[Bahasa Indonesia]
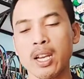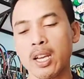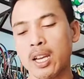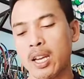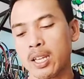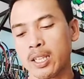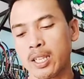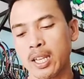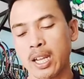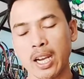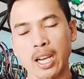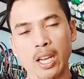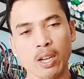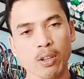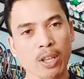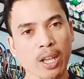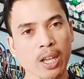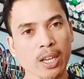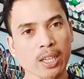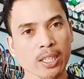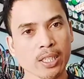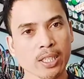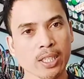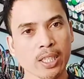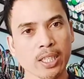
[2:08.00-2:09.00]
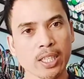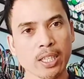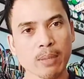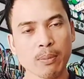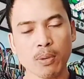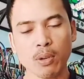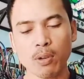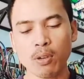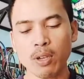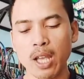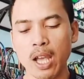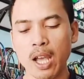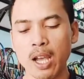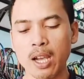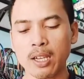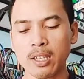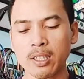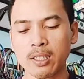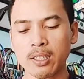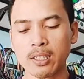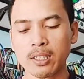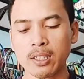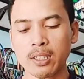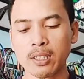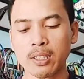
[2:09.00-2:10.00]
Nah kalau yang di sini bro yang
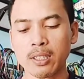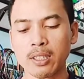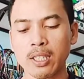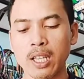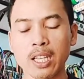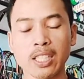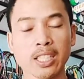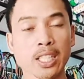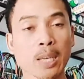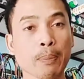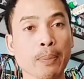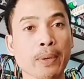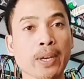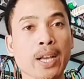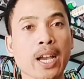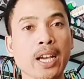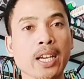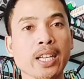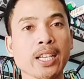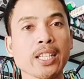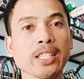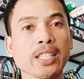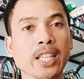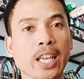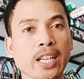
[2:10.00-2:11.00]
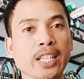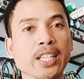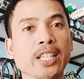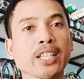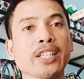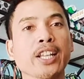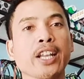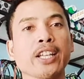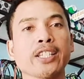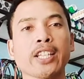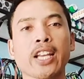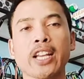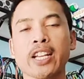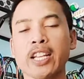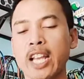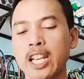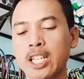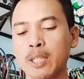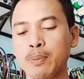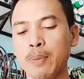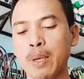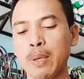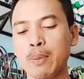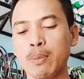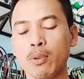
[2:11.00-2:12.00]
yang saya pegang ini serinya seri
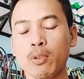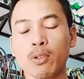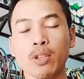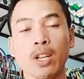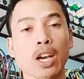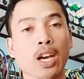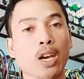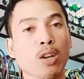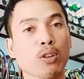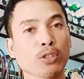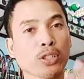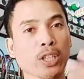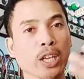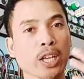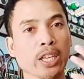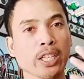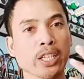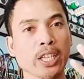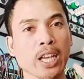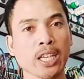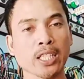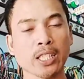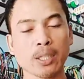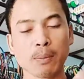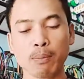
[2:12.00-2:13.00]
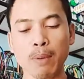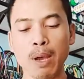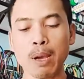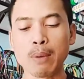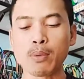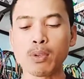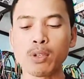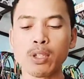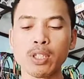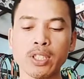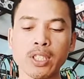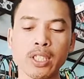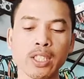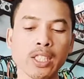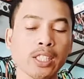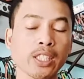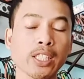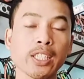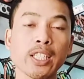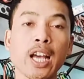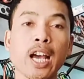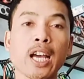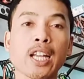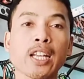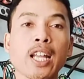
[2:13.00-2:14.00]
SP bro. Nah kalau seri yang Jepang bro di sini
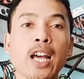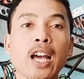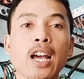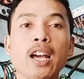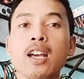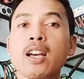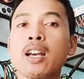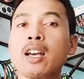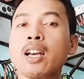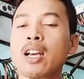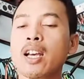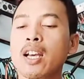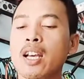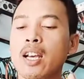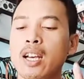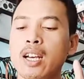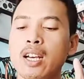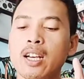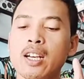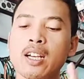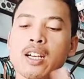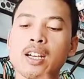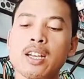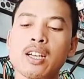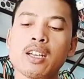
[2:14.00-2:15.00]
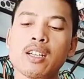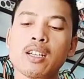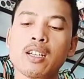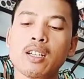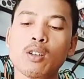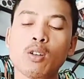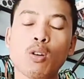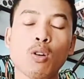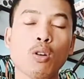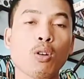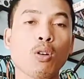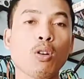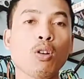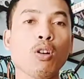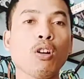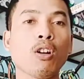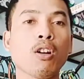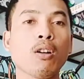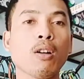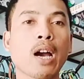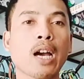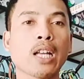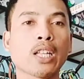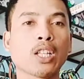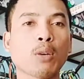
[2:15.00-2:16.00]
tidak ada uh, logo
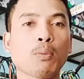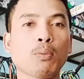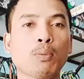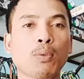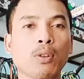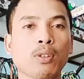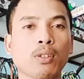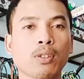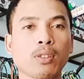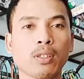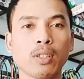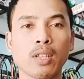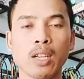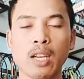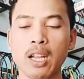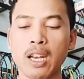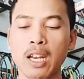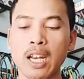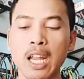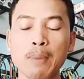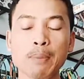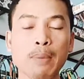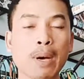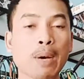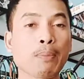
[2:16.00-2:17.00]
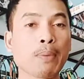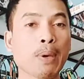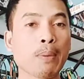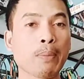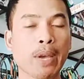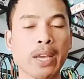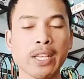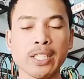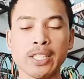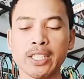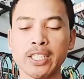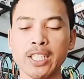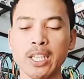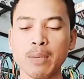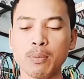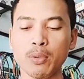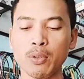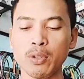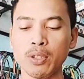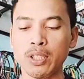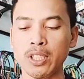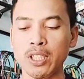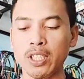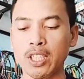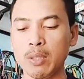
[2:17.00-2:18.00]
ataupun lambang PBSI-nya bro
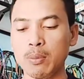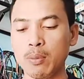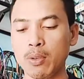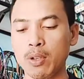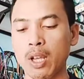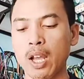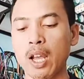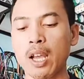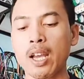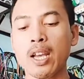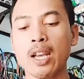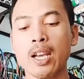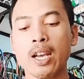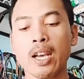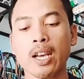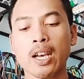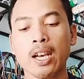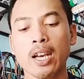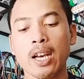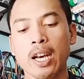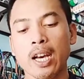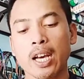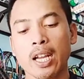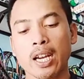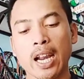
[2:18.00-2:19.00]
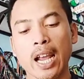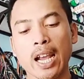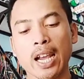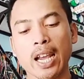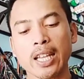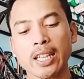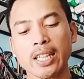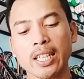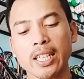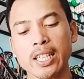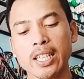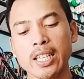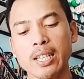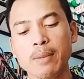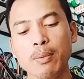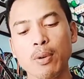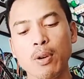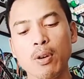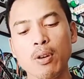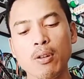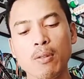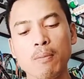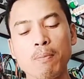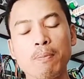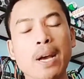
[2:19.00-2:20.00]
di sini bro ya. Raket ini
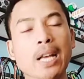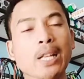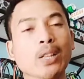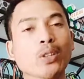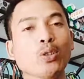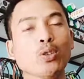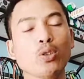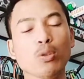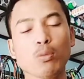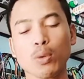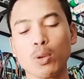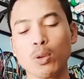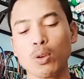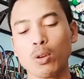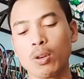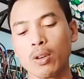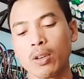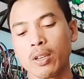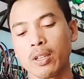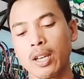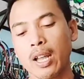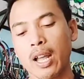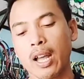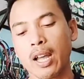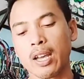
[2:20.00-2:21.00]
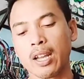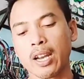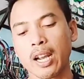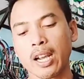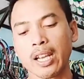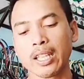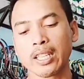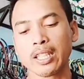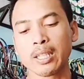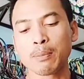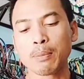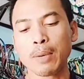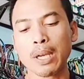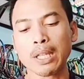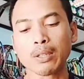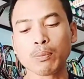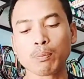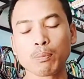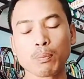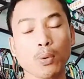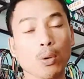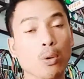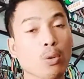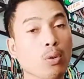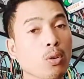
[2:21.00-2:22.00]
bro 4U bro. Nah raket ini
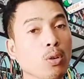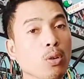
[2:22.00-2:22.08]
4U